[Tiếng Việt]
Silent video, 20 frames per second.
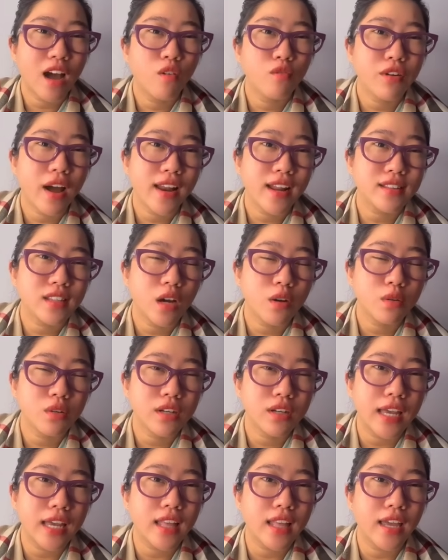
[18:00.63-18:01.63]
không phải là tao
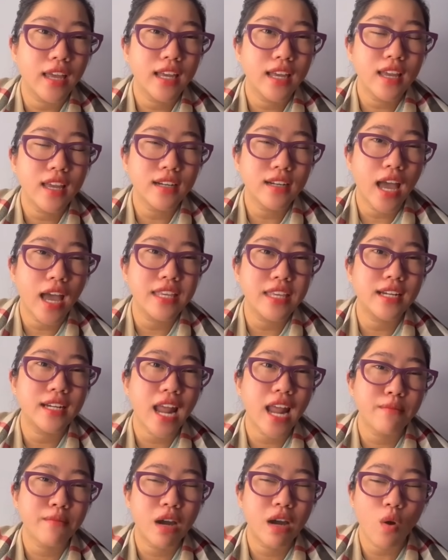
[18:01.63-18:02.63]
kỳ thị cái vấn đề việt
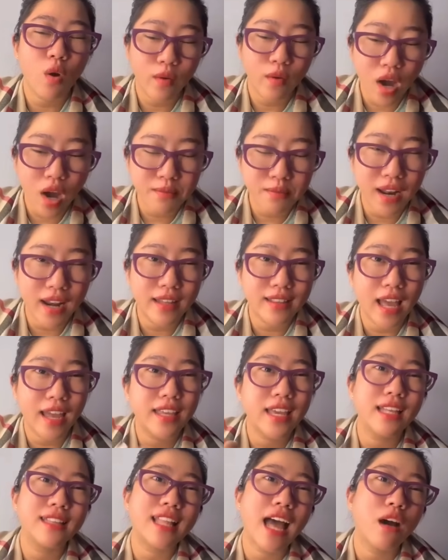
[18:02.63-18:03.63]
nam hay ngoại quốc mà là tại
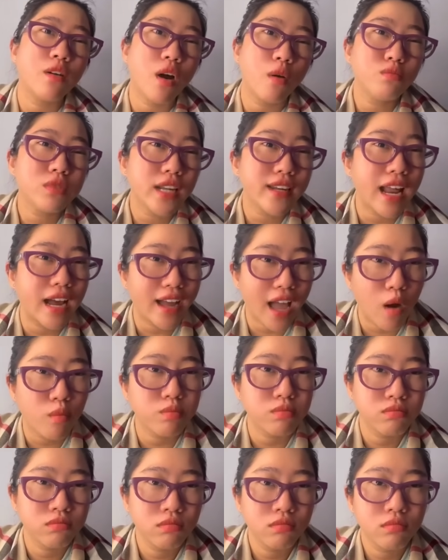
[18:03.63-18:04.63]
vì tao không thích đàn ông
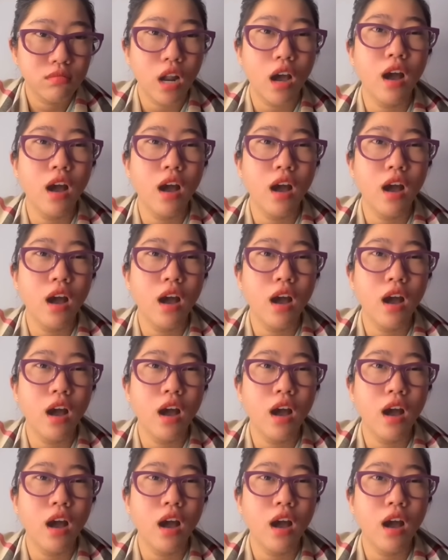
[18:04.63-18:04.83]
đó